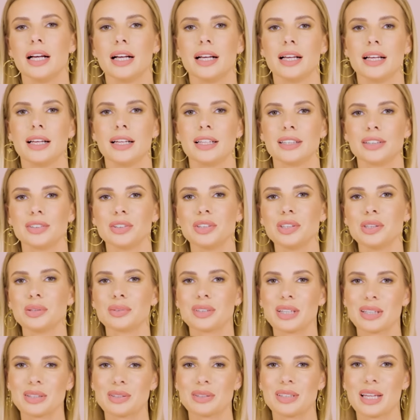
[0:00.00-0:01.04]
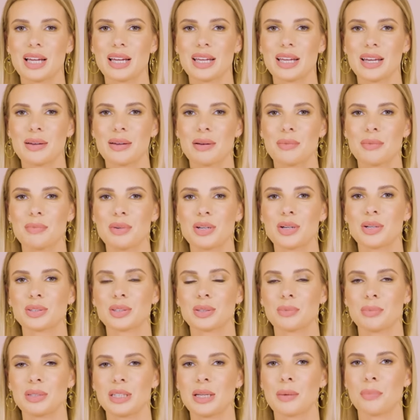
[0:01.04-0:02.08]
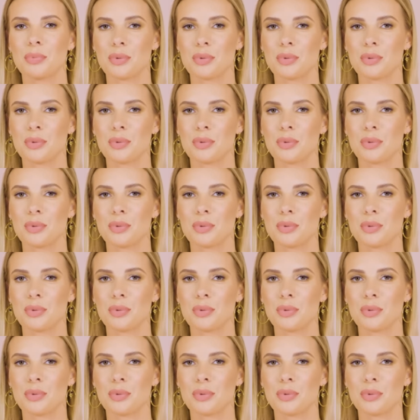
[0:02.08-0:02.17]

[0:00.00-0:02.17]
E, no i tutaj dodajemy odrobinę